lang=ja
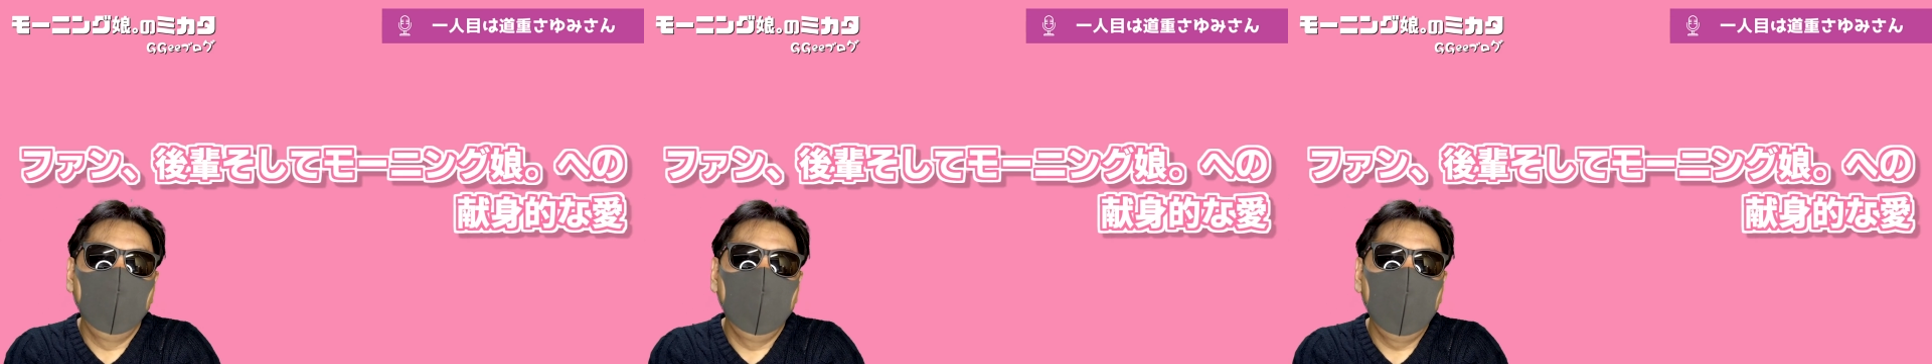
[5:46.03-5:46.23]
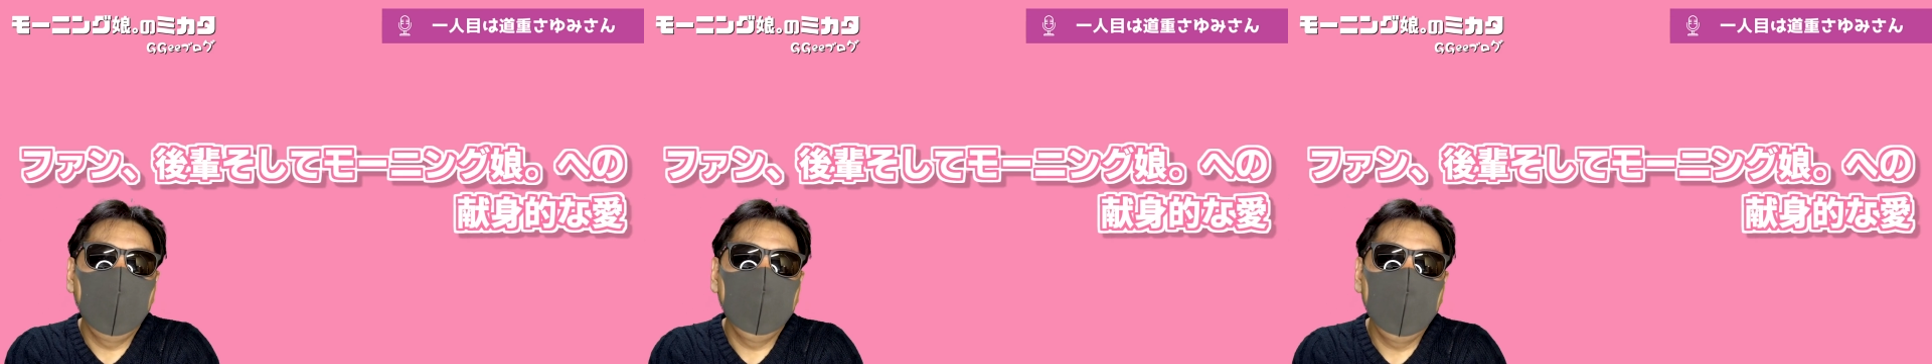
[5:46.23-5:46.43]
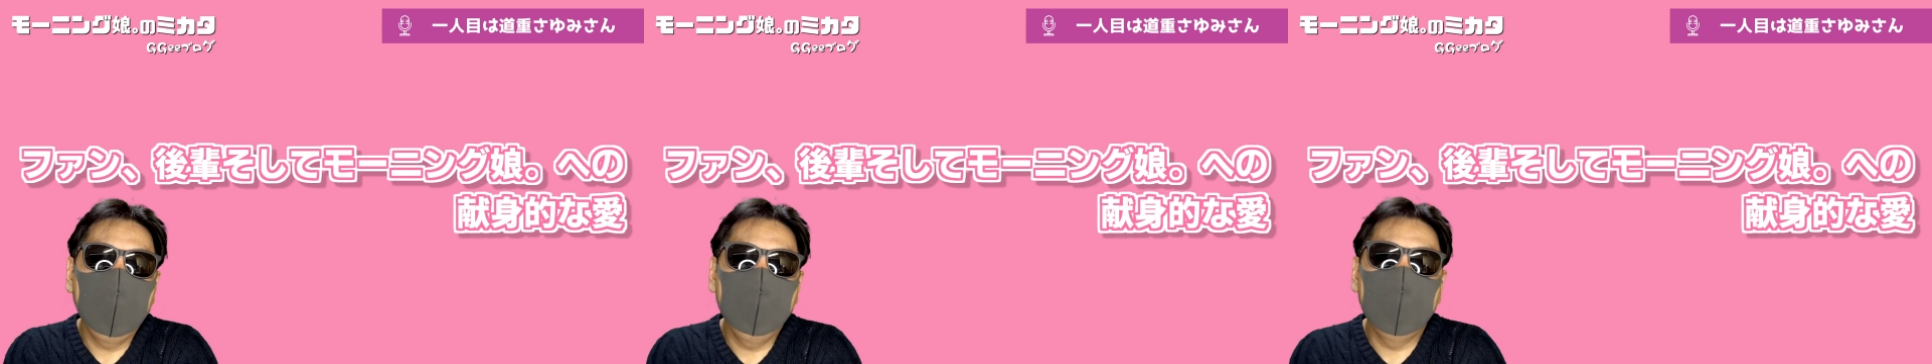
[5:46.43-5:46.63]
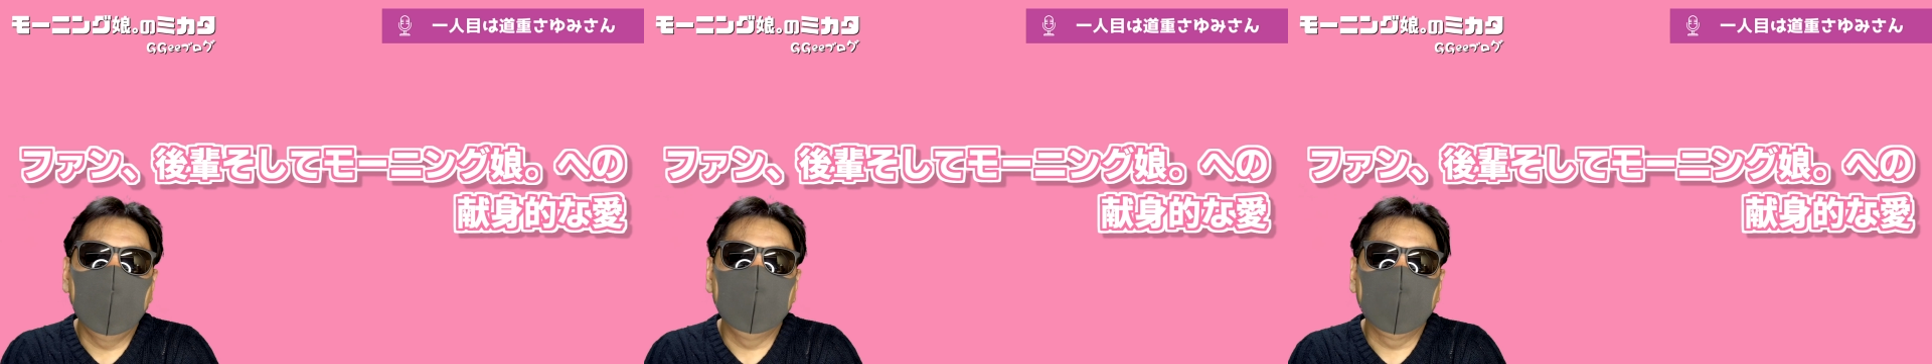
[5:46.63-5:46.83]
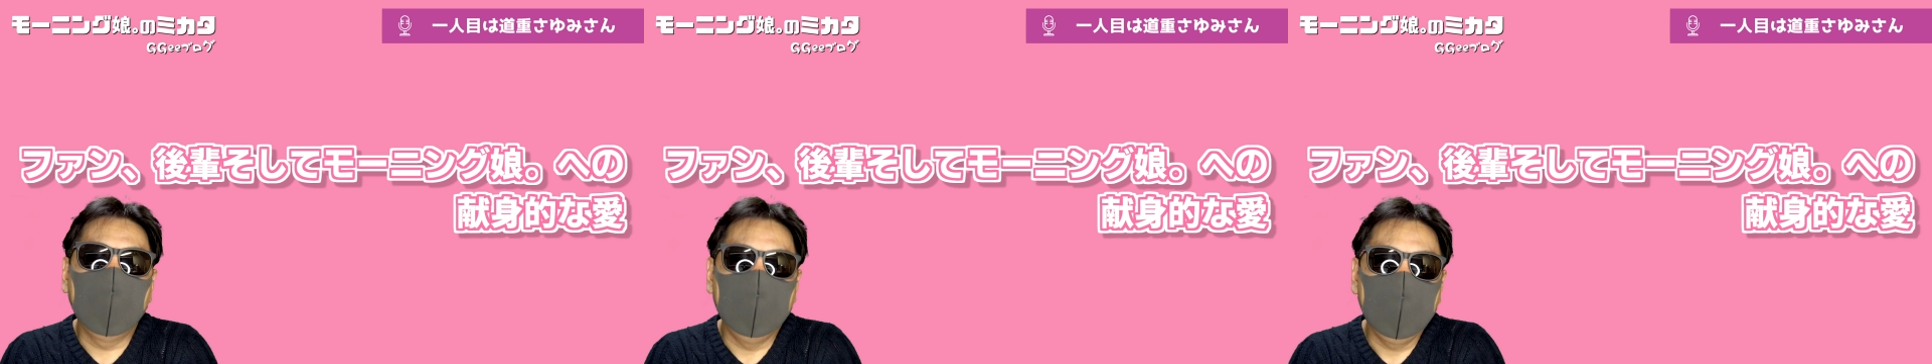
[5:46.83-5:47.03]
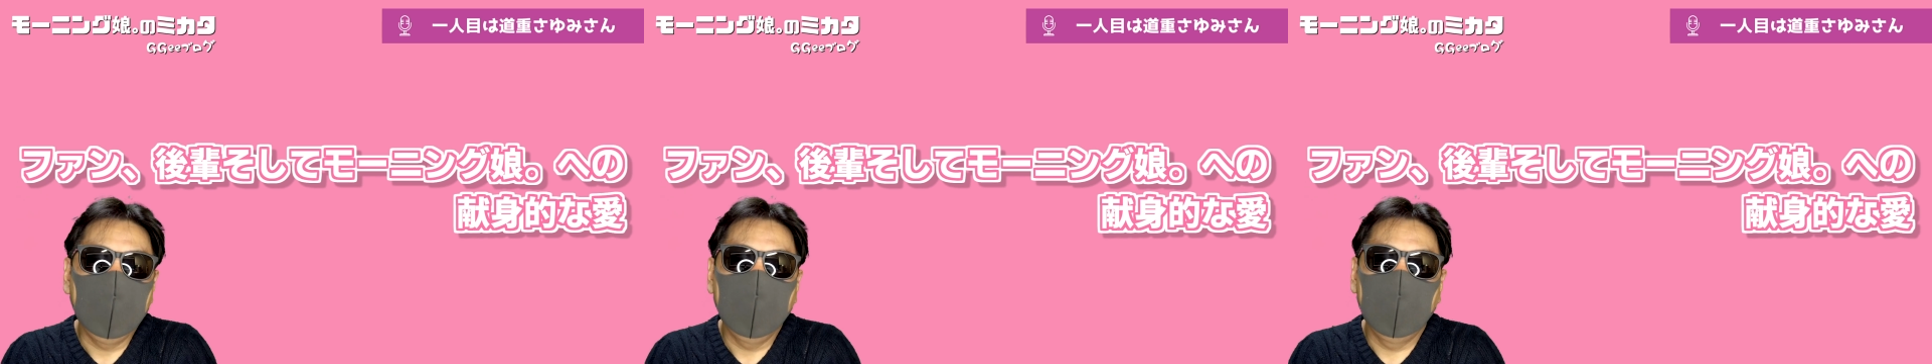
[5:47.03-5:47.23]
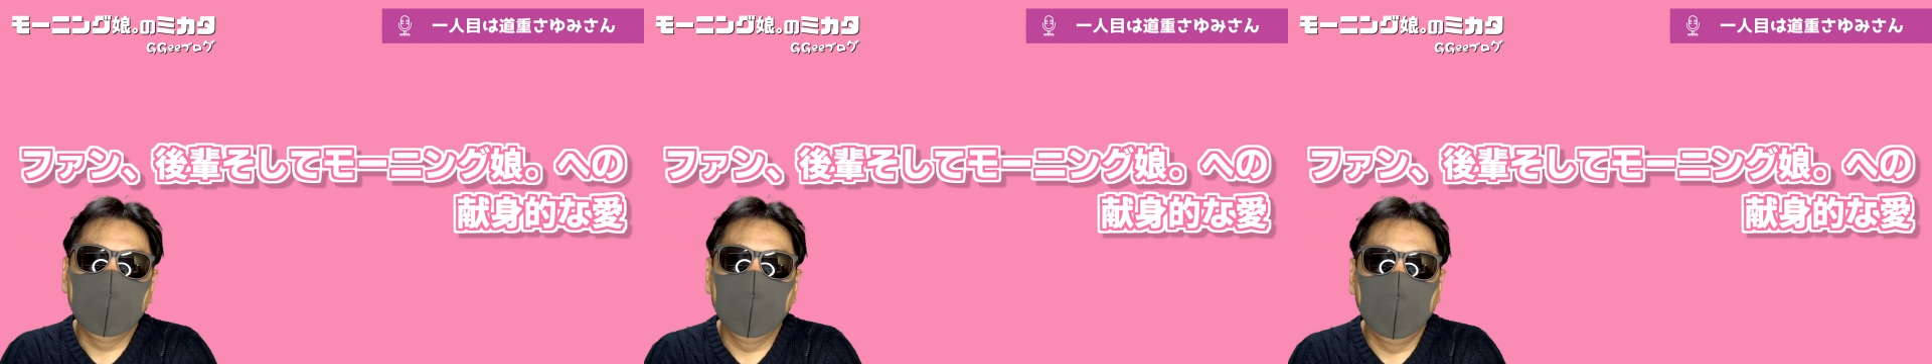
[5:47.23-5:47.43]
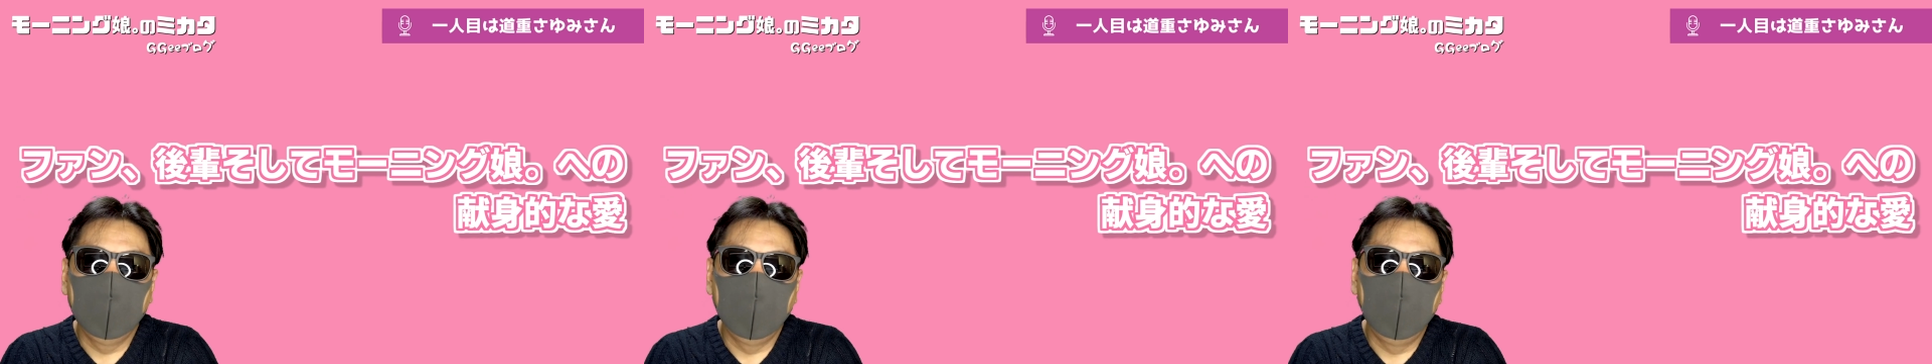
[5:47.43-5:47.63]
後輩メンバーとかね、
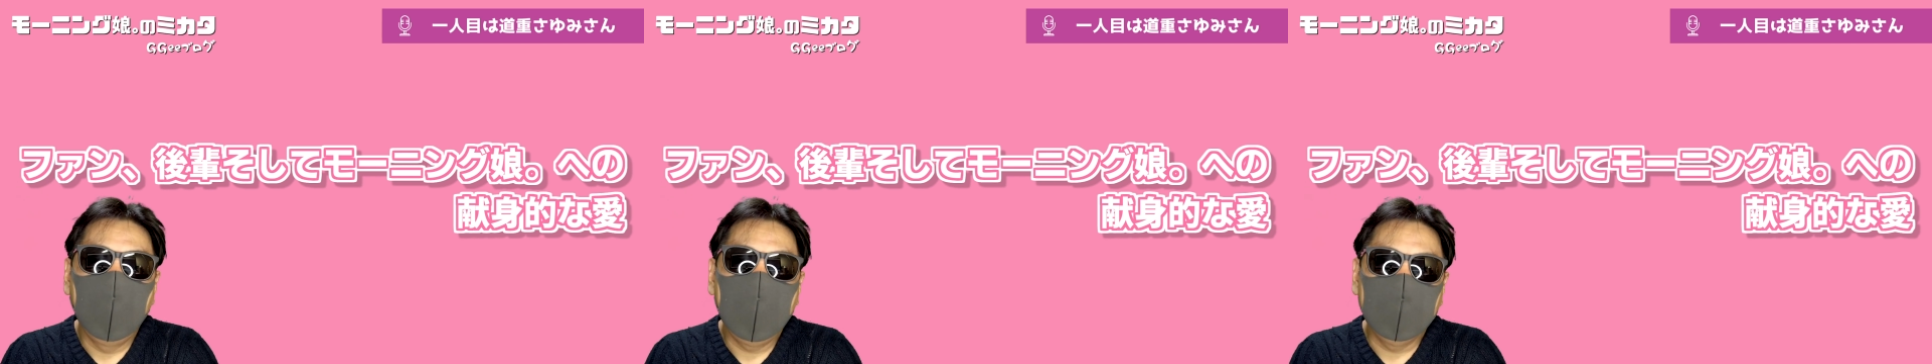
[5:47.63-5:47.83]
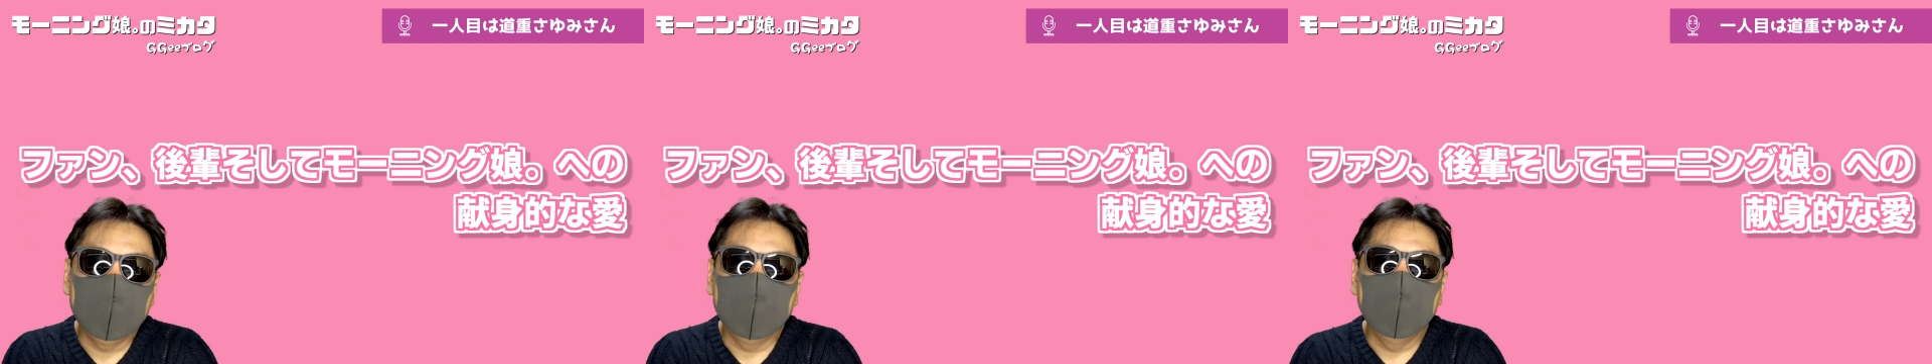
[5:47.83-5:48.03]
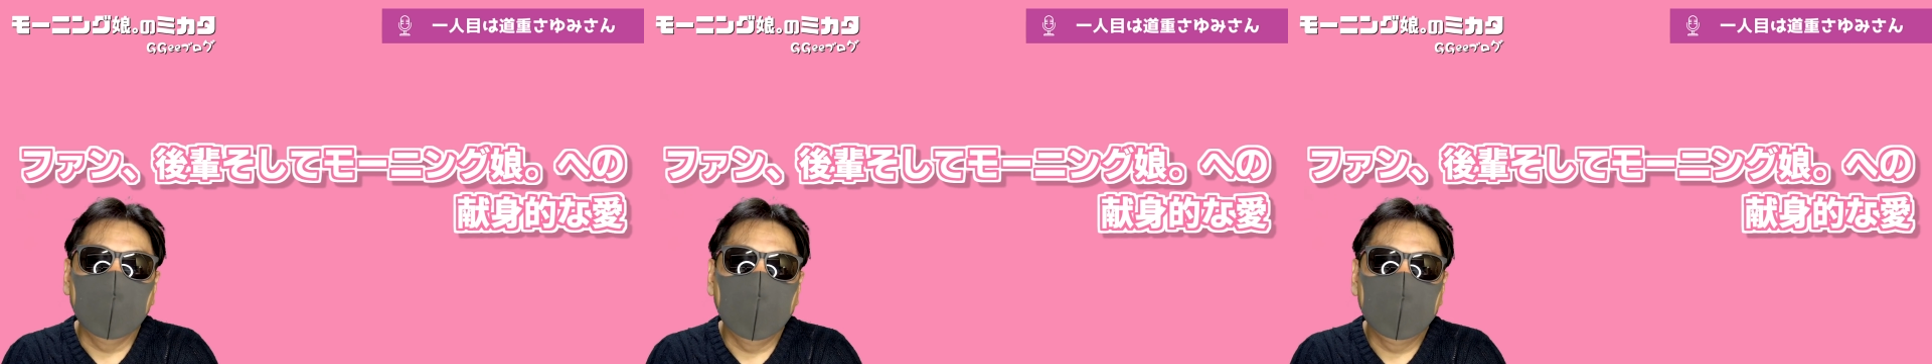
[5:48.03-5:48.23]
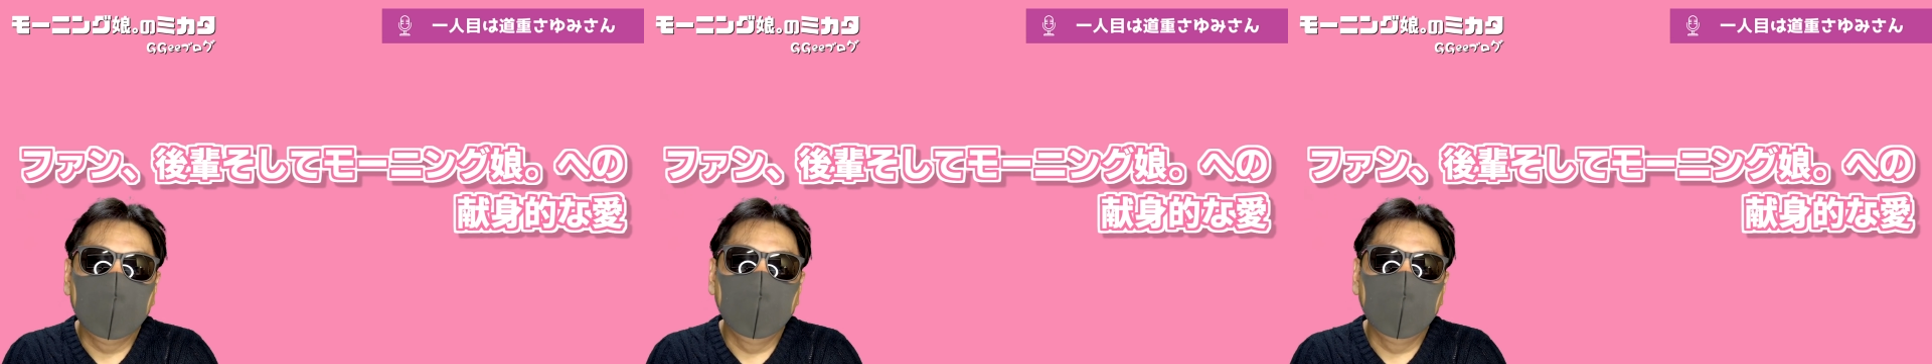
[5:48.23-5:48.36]
あとファン、